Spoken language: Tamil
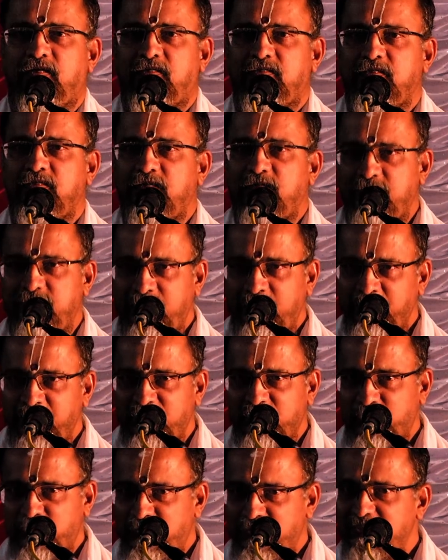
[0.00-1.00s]
அந்த
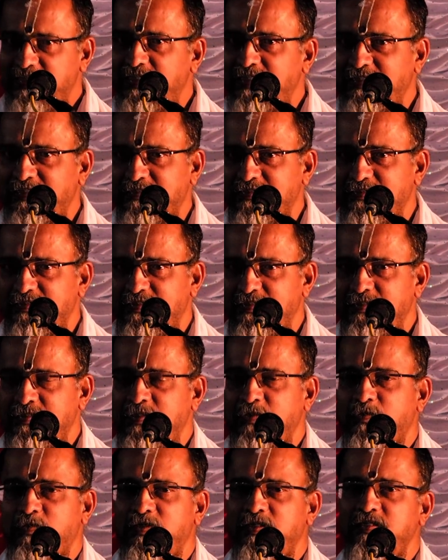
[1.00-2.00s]
நரசிம்மர் சொல்கிறார்
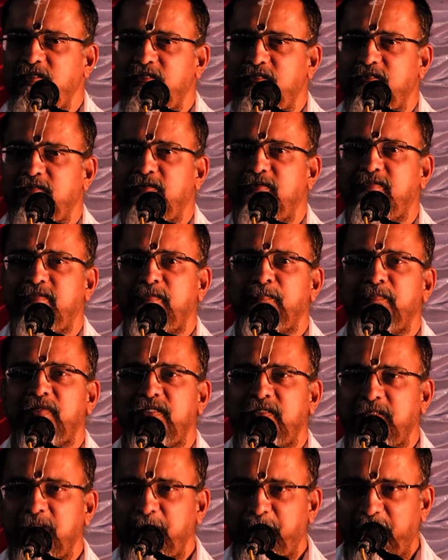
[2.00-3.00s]
இந்த குழந்தைக்கு
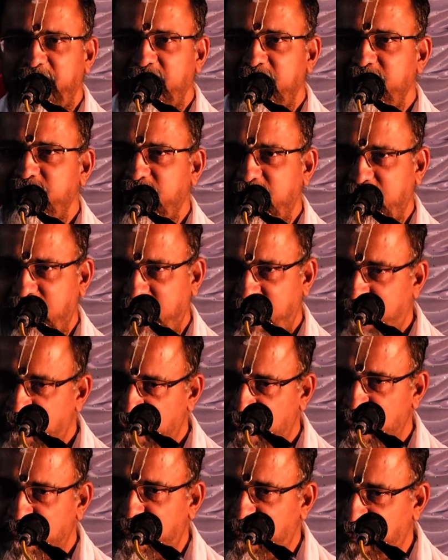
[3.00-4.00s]
நிருசிம்மன்னு பேர்
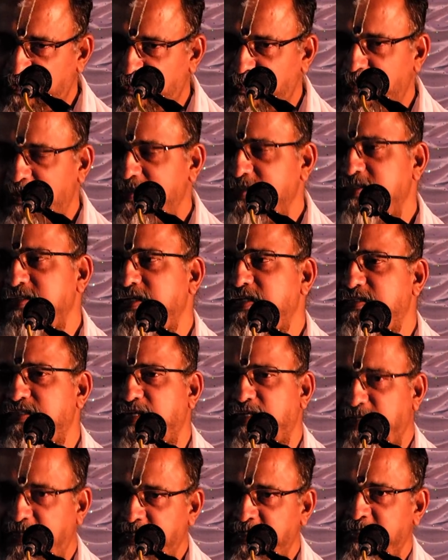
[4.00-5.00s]
வைக்கிறேன்னு சொல்லு குழந்தைய
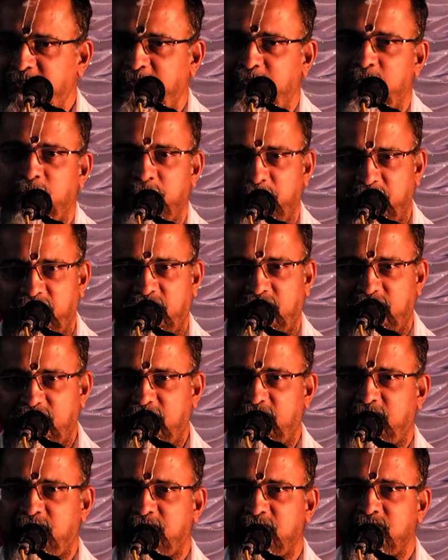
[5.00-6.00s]
தரேன்
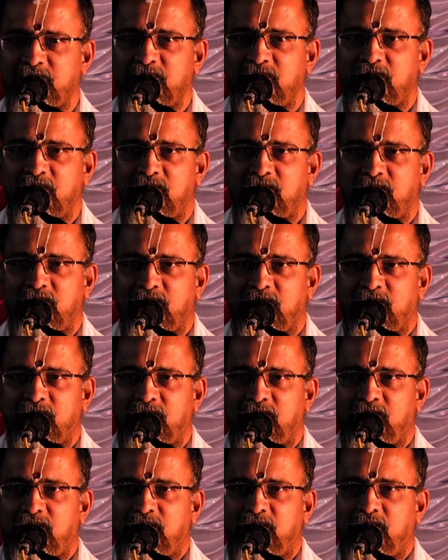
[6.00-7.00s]
அப்படிங்கிறார்
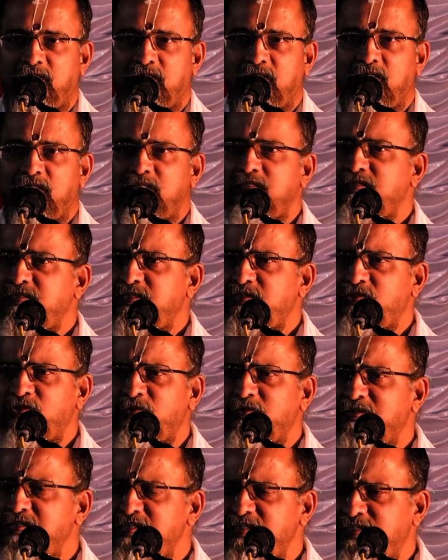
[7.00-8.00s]
அதற்கு
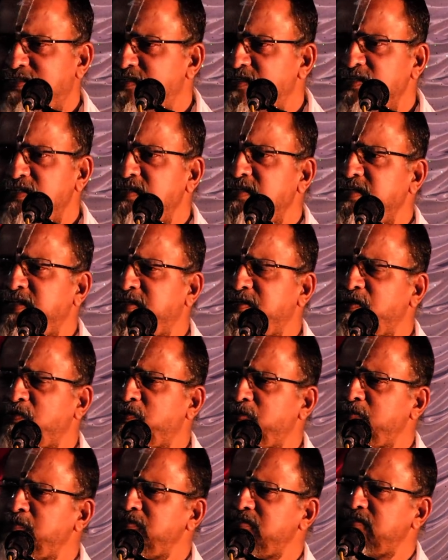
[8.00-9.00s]
சொல்கிறான் இல்லை இல்லை
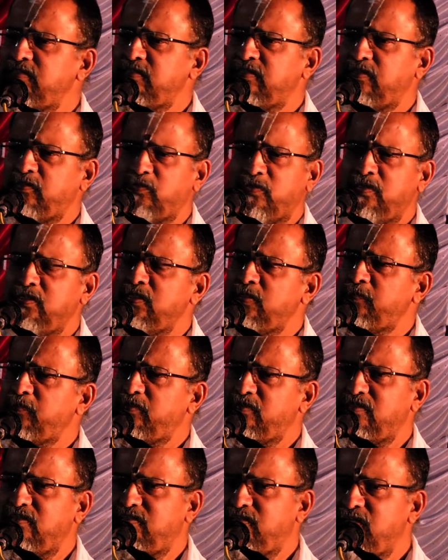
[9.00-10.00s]
எங்கள் குடும்பத்தில் குழந்தை
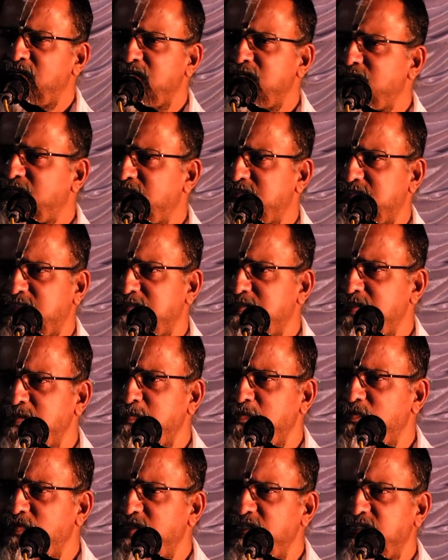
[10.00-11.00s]
பிறந்ததுன்னா நாங்கள்
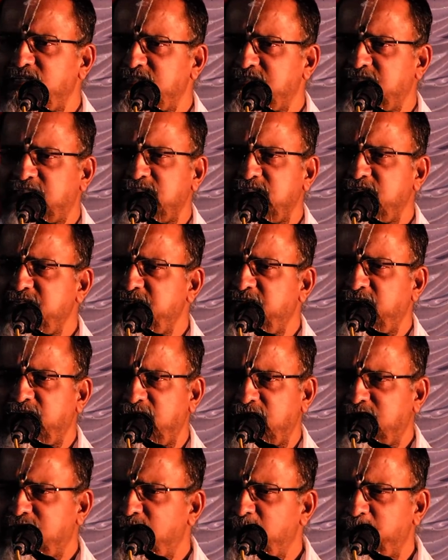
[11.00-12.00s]
சந்திரமௌலி இல்லை
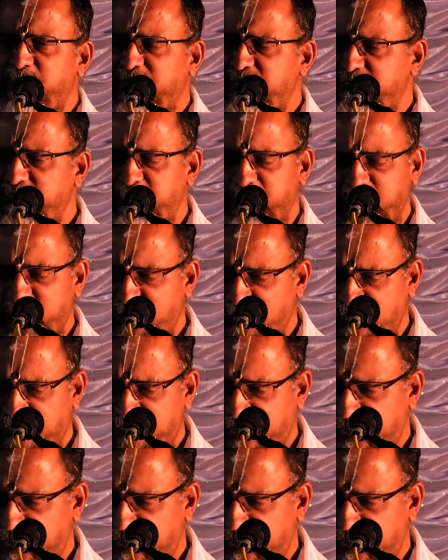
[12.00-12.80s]
சந்திரசேகரன் தான் பேர் வைப்போம் நாங்கள்